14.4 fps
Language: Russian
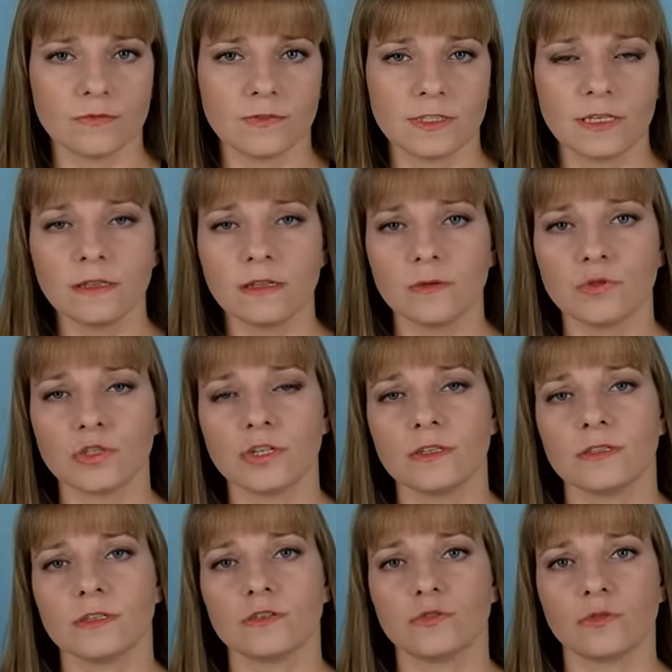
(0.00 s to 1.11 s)
В центре
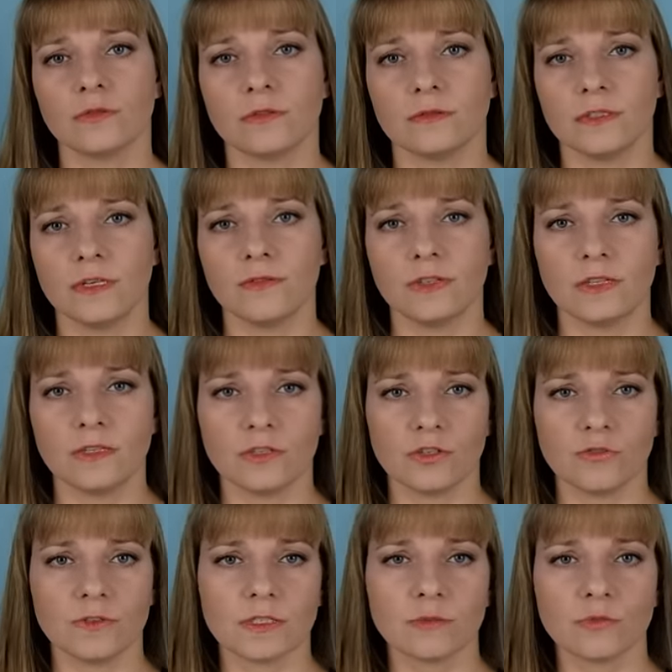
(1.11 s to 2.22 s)
пшеница стоит 9
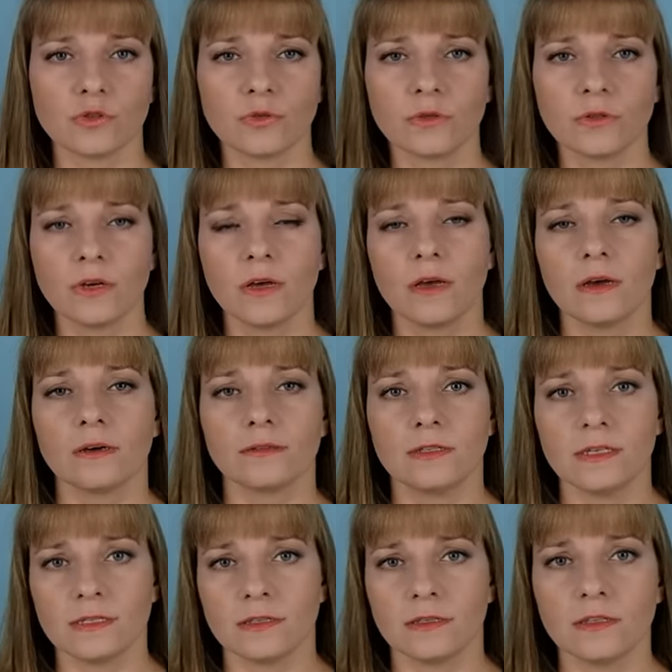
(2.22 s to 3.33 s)

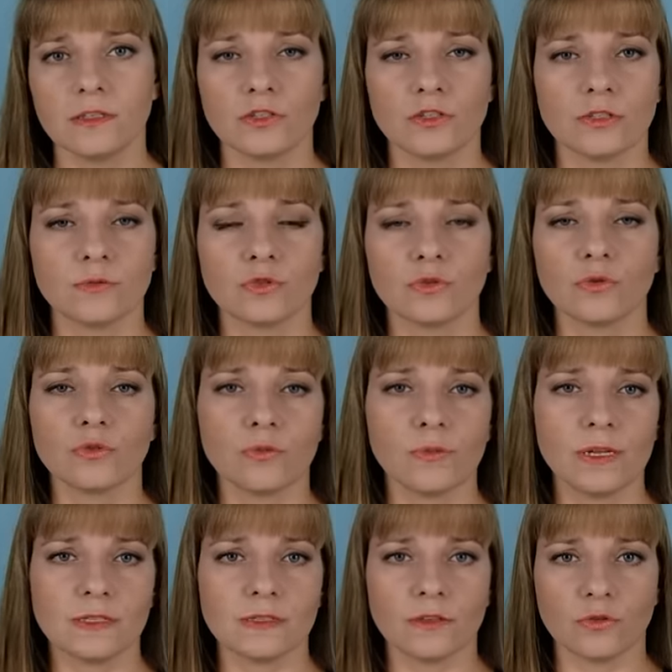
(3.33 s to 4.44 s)
800-10 700
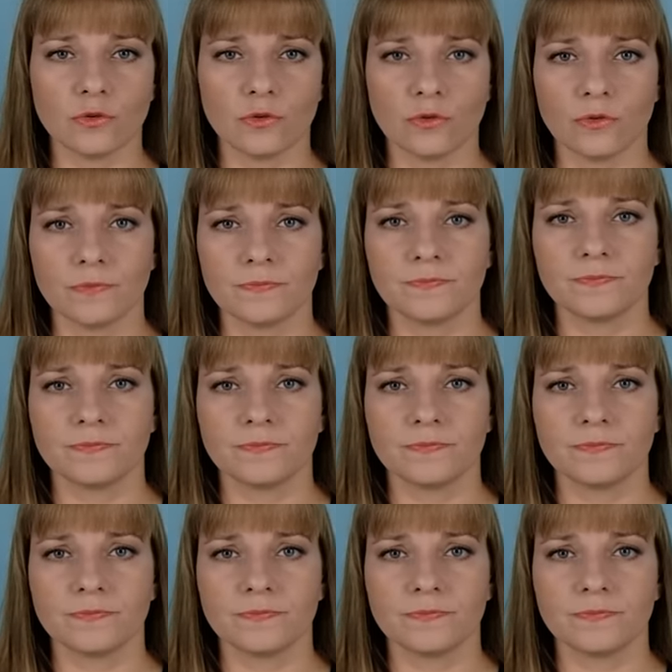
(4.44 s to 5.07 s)
рублей за тонну.